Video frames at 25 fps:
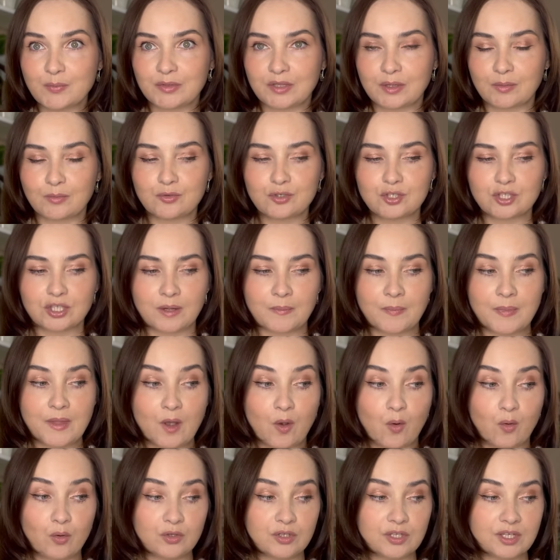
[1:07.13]
потому что
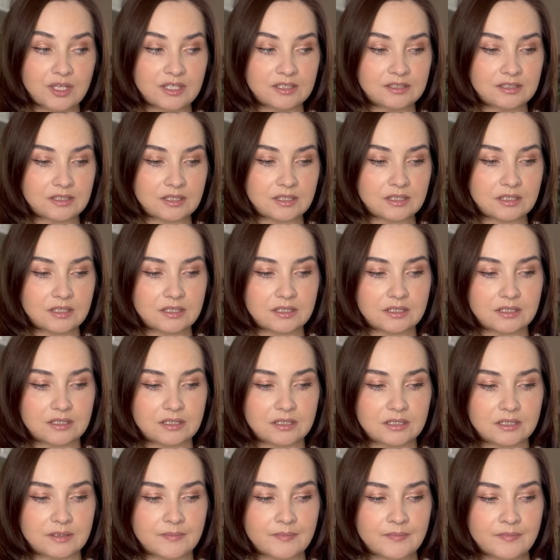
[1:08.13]
у некоторых
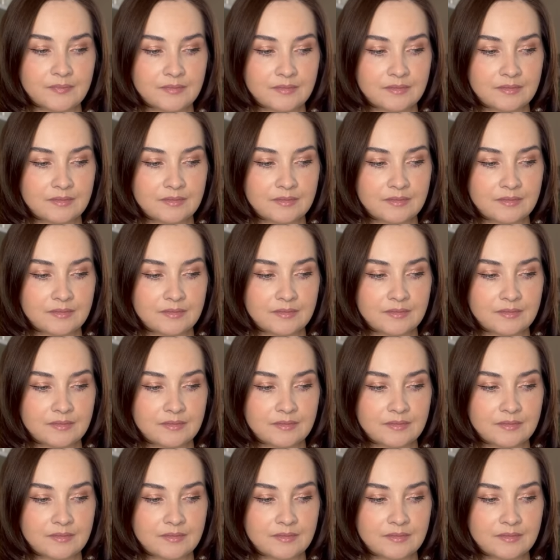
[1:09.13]
э,